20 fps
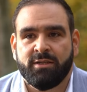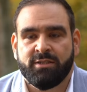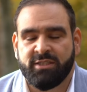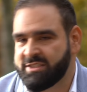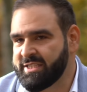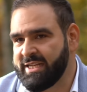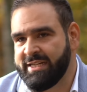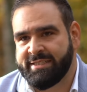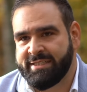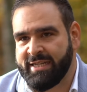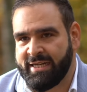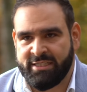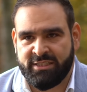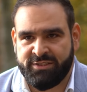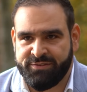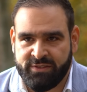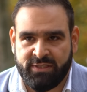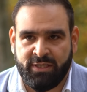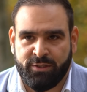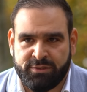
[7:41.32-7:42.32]
das Geld gar
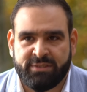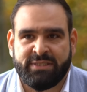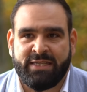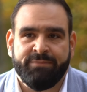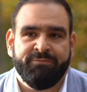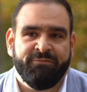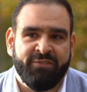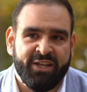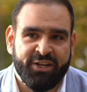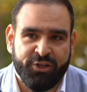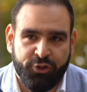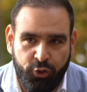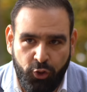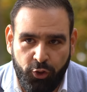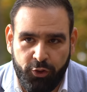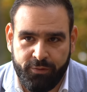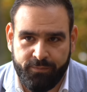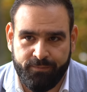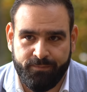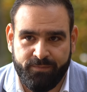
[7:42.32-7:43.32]
nicht wird ausgegeben werden
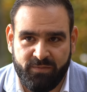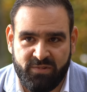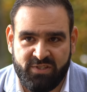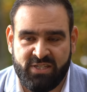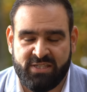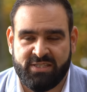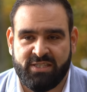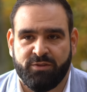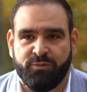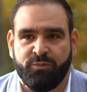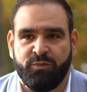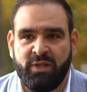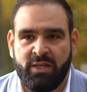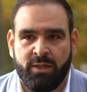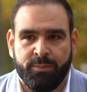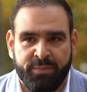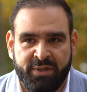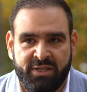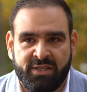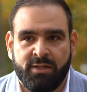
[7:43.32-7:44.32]
können. Das heißt, dass
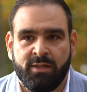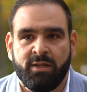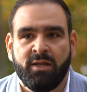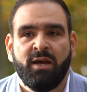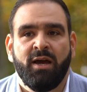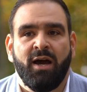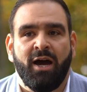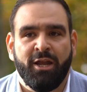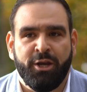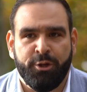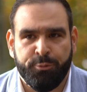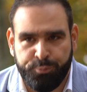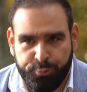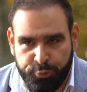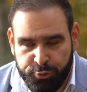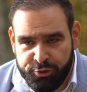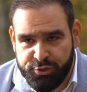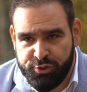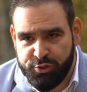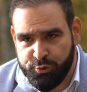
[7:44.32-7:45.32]
viele Mittel an den
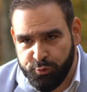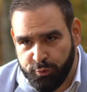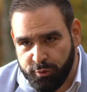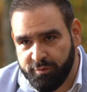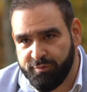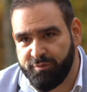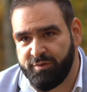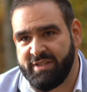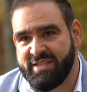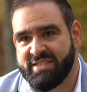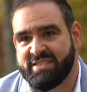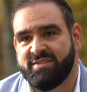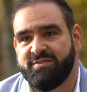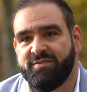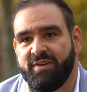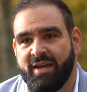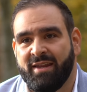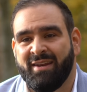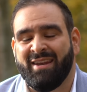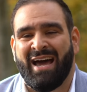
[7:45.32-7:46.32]
Bund zurückfließen
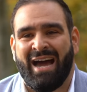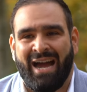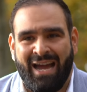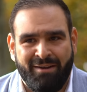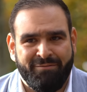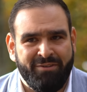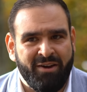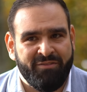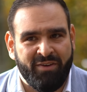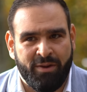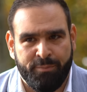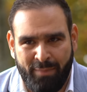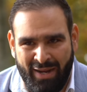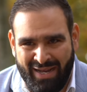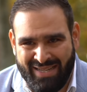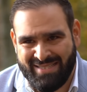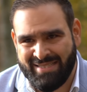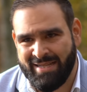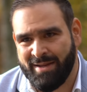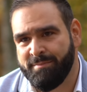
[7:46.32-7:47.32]
werden, einfach weil
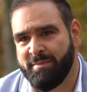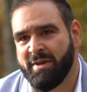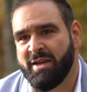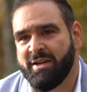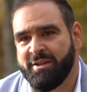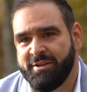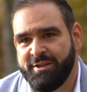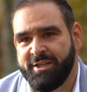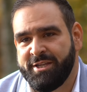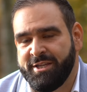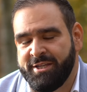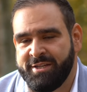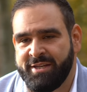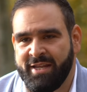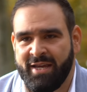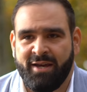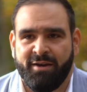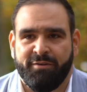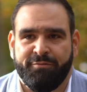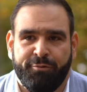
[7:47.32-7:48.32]
Maßnahmen nicht in
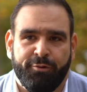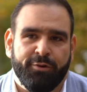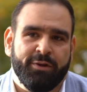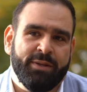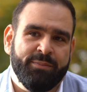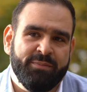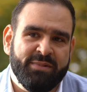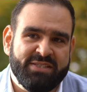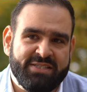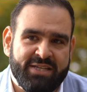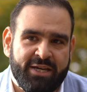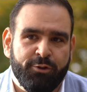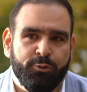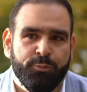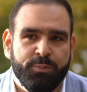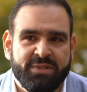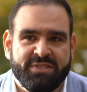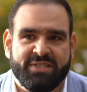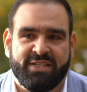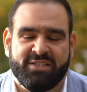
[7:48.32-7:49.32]
der vorgegebenen Zeit
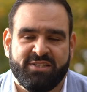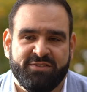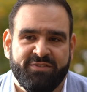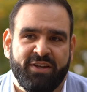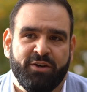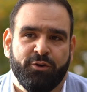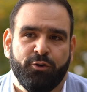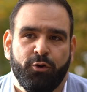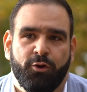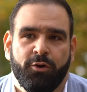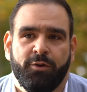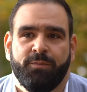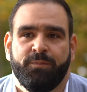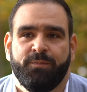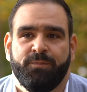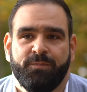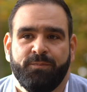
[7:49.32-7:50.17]
umgesetzt werden konnten.